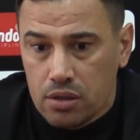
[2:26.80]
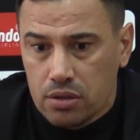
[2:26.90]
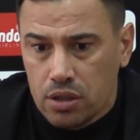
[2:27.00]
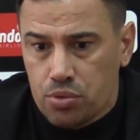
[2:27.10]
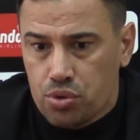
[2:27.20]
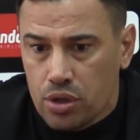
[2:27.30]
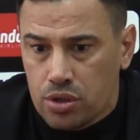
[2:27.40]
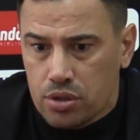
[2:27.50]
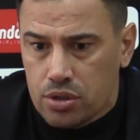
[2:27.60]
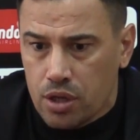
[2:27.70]
tabii şu an
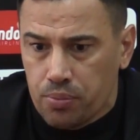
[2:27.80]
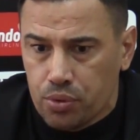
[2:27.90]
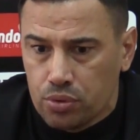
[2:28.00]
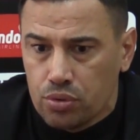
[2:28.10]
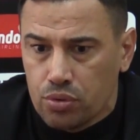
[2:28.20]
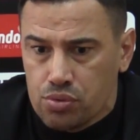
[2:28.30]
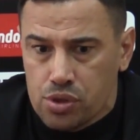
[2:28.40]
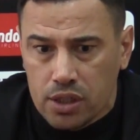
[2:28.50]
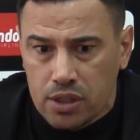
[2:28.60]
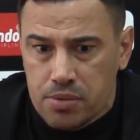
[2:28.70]
şampiyonluk
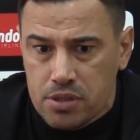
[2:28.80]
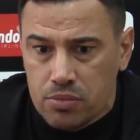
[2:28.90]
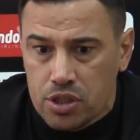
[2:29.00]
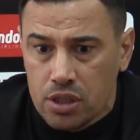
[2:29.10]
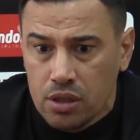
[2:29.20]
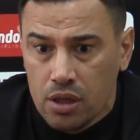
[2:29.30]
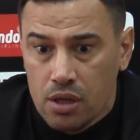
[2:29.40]
uzakta bizim için.